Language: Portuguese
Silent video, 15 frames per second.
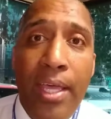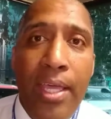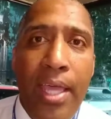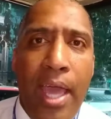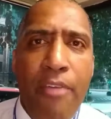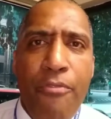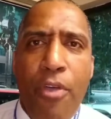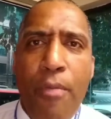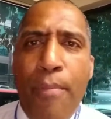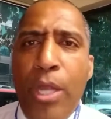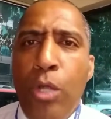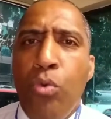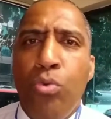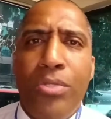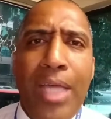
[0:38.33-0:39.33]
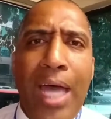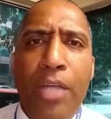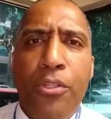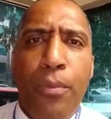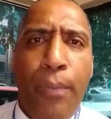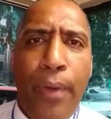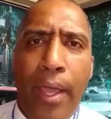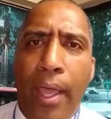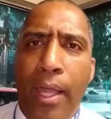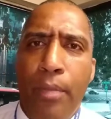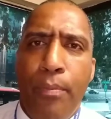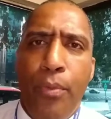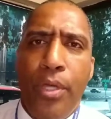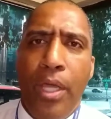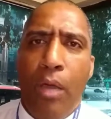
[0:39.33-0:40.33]
E aí foi perguntado para
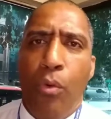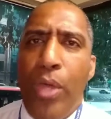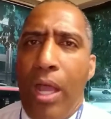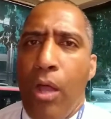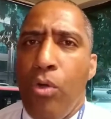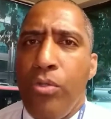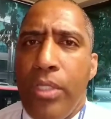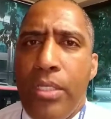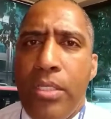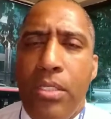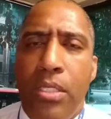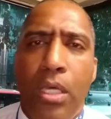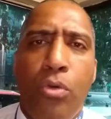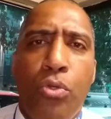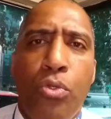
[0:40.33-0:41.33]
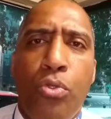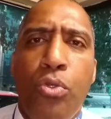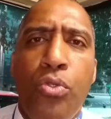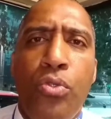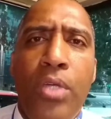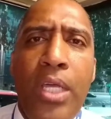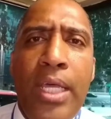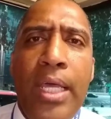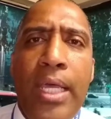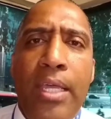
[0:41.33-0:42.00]
ele porque, o que aconteceu, tudo,